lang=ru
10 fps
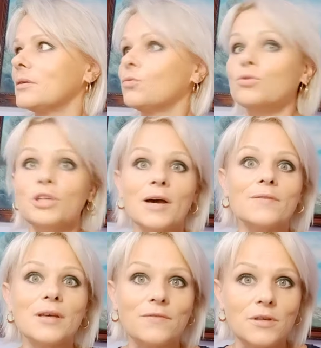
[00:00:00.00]
Тут
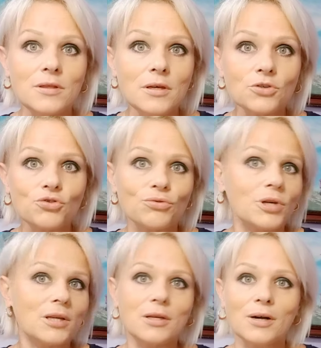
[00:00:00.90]
явно видно, что
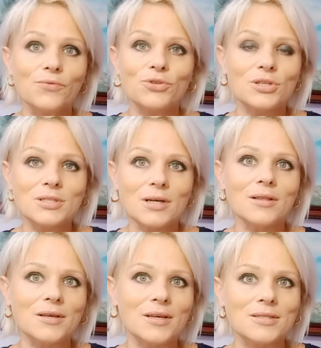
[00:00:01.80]
я никого не
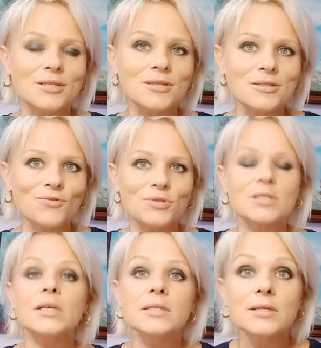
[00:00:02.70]
искала, я делала свое
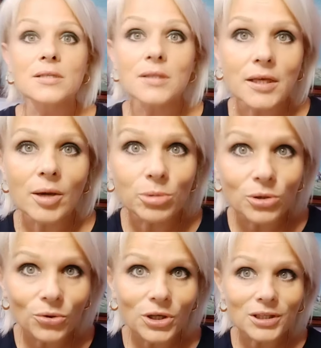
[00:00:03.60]
дело. Я сказала, я
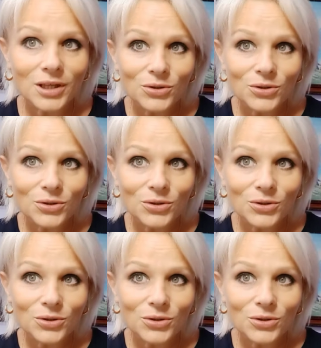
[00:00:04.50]
блогер на